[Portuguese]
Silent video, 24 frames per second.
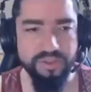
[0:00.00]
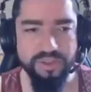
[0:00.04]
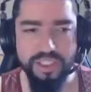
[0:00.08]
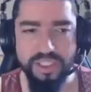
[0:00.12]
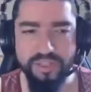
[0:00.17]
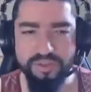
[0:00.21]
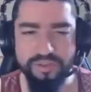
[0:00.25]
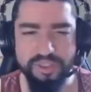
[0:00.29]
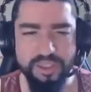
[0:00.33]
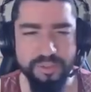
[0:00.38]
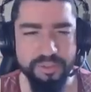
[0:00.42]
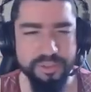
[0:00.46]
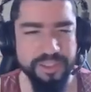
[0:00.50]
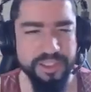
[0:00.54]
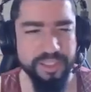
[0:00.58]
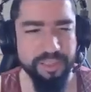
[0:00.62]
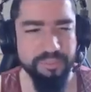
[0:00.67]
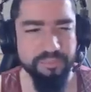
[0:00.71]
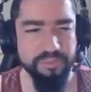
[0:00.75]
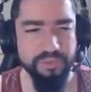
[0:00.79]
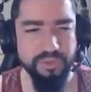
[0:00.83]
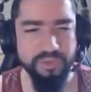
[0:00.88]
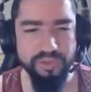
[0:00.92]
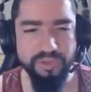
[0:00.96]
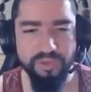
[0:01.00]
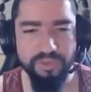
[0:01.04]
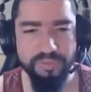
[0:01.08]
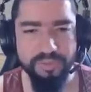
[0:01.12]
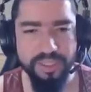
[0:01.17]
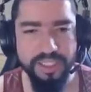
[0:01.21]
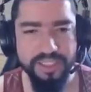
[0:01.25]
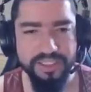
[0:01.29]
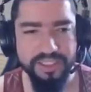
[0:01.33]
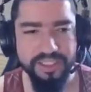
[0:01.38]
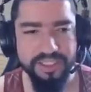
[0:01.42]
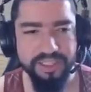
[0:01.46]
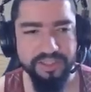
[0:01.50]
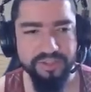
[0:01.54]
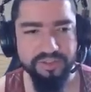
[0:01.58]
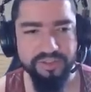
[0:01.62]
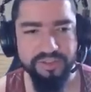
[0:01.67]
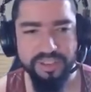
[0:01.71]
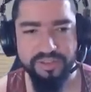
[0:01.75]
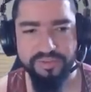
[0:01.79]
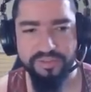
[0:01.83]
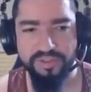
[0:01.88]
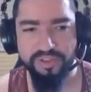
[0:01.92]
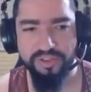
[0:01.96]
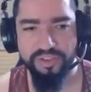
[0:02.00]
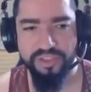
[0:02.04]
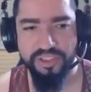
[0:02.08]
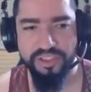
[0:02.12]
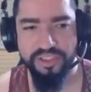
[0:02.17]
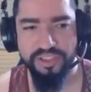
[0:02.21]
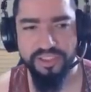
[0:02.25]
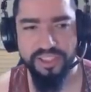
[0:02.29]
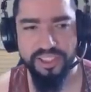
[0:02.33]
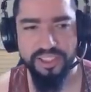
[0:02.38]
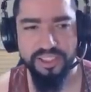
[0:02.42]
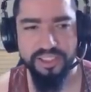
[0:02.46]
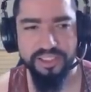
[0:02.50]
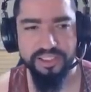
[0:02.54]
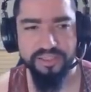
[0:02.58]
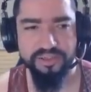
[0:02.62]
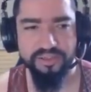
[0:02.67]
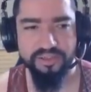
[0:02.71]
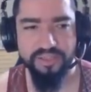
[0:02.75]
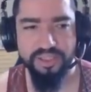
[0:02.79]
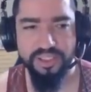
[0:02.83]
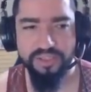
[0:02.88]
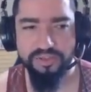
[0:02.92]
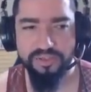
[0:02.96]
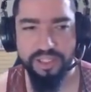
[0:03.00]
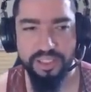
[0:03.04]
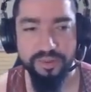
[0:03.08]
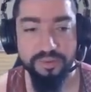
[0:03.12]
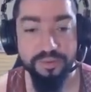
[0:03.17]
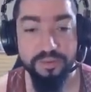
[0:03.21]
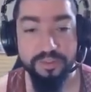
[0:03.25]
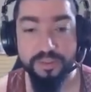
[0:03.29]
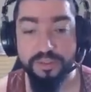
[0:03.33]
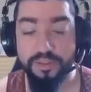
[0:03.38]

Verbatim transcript: o cano também tá muito meta aqui no servidor chinês, galera. O cano tá